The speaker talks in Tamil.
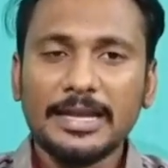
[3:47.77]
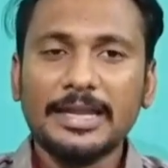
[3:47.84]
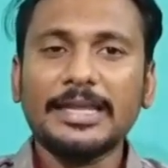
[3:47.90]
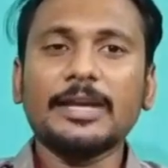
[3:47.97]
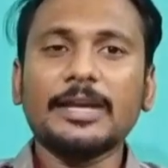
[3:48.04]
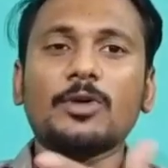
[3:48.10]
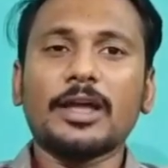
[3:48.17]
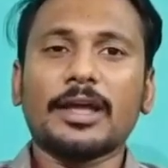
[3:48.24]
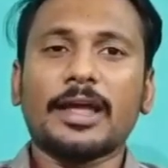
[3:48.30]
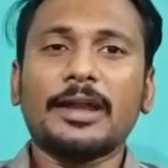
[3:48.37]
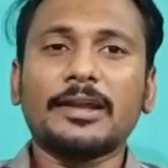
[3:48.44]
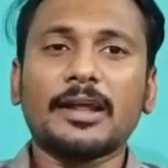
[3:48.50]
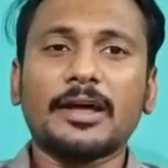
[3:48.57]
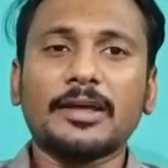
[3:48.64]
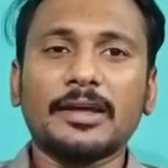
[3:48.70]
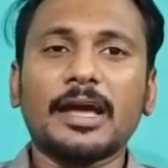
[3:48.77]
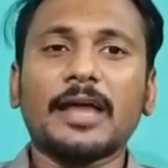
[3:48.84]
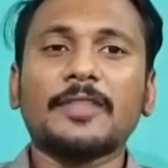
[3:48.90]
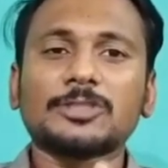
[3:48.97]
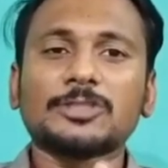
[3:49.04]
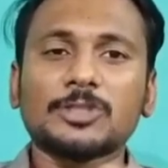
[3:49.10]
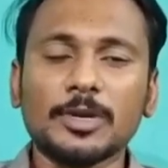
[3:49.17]
நீங்கள் உள்ளே என்டர் ஆகி
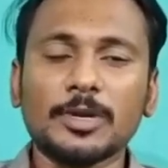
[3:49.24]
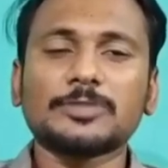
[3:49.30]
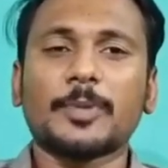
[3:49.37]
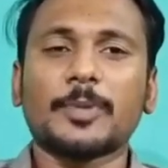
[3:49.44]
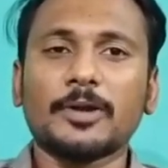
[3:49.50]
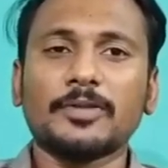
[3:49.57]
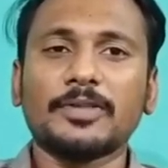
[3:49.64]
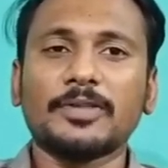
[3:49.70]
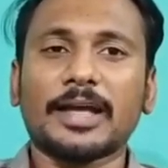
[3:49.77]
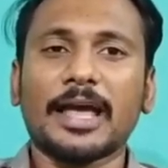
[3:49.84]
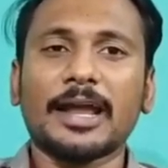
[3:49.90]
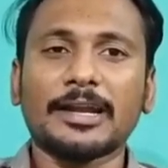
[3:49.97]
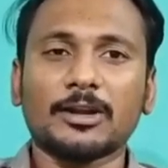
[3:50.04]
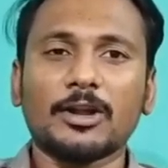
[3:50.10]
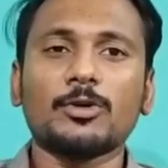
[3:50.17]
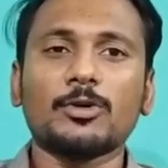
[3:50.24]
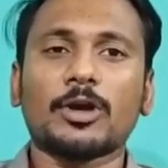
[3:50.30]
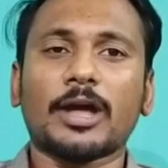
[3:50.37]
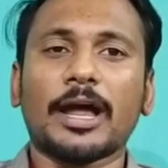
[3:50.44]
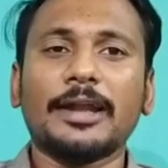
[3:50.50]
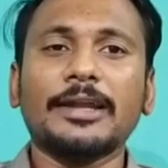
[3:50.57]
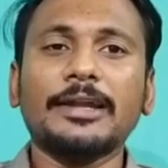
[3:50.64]
அந்த ஸ்டிமுலேஸ் பண்ண வந்த கேரக்டருக்குள்ளே யூ
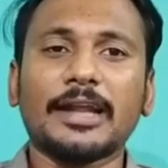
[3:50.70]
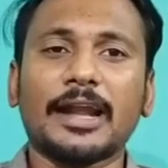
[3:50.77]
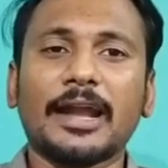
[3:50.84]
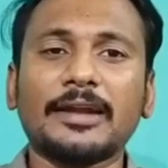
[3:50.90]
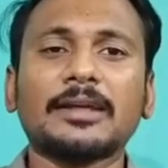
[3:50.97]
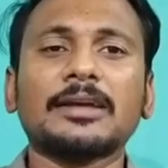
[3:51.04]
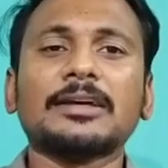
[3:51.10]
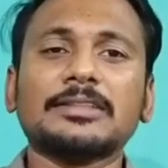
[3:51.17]
கேன் இன்டராக்ட்